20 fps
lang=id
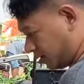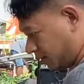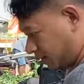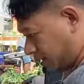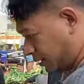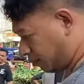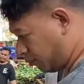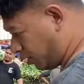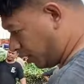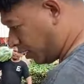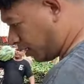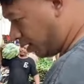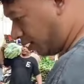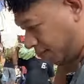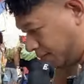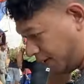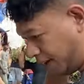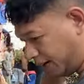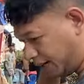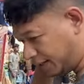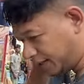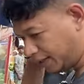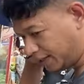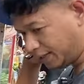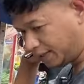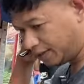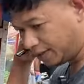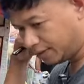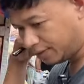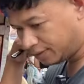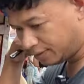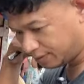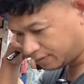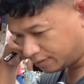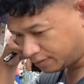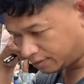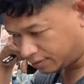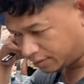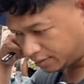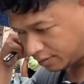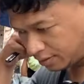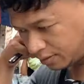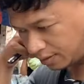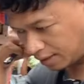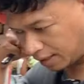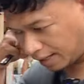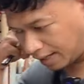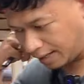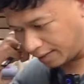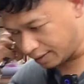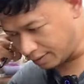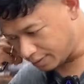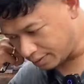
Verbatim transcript: Timun yang mana nih? Hah?